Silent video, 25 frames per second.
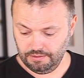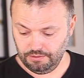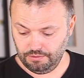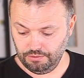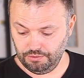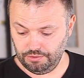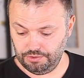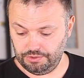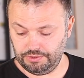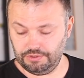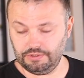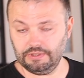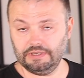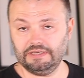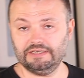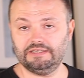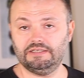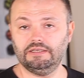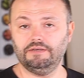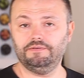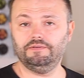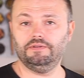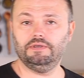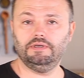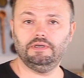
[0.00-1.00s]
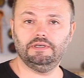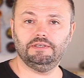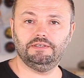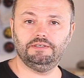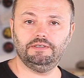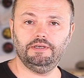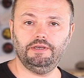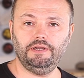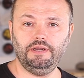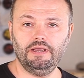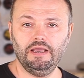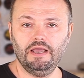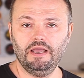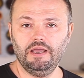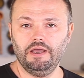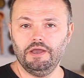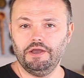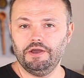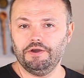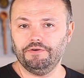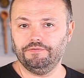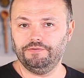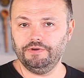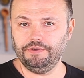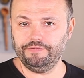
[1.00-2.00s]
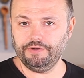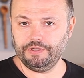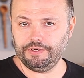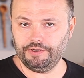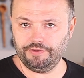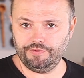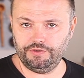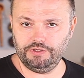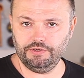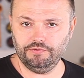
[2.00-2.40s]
То есть основная цель – выварить